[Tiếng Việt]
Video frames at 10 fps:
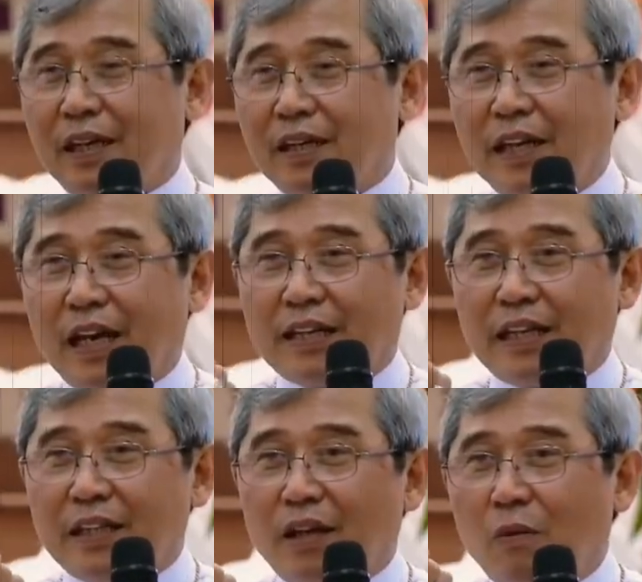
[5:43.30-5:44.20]
ta cứ
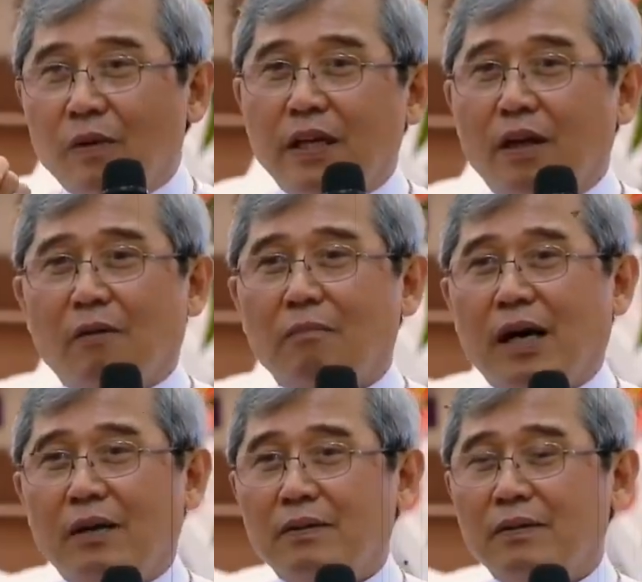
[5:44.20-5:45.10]
nghĩ là ta chỉ hút cái
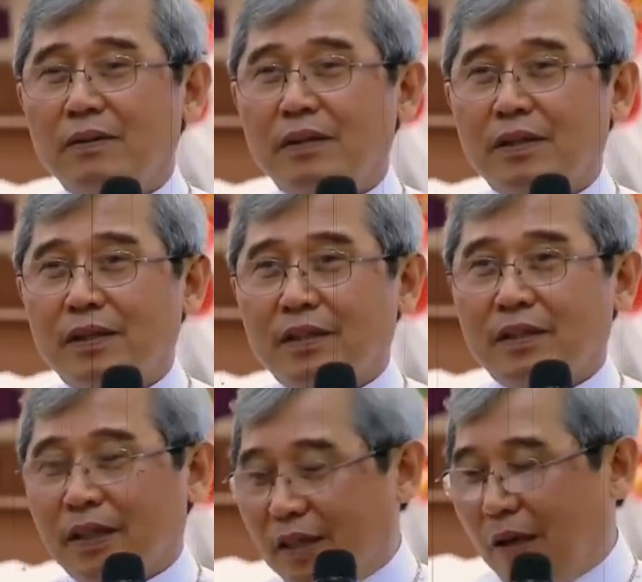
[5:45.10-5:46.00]
giọt máu,
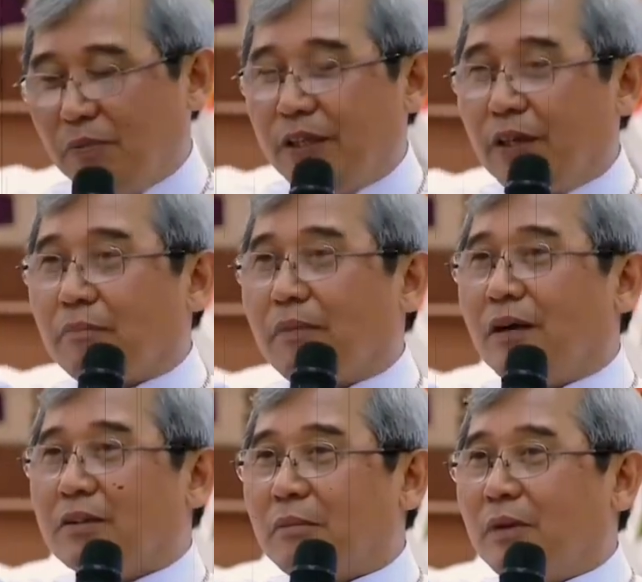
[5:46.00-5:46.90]
nó giống như
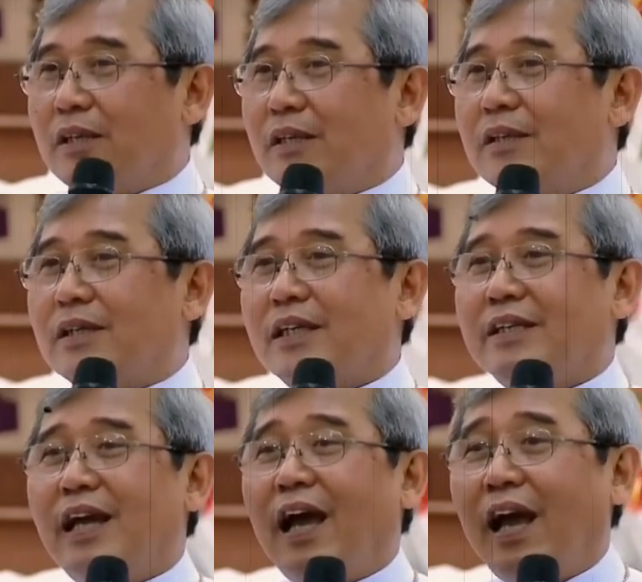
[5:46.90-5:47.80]
giọt máu ta bị
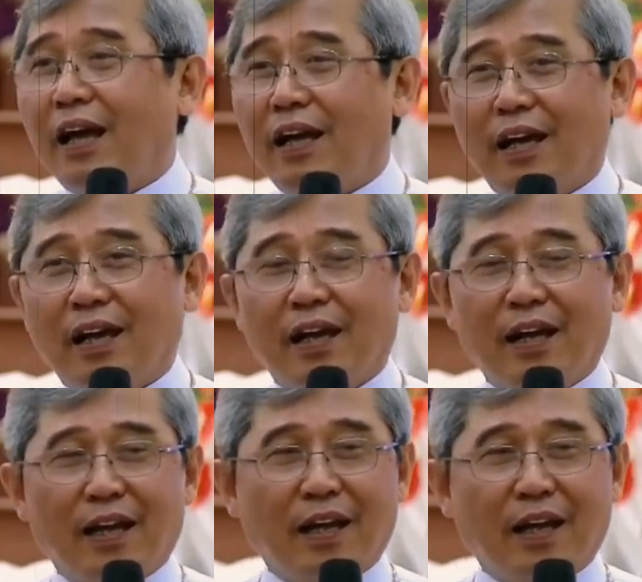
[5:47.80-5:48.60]
thương ở trên da.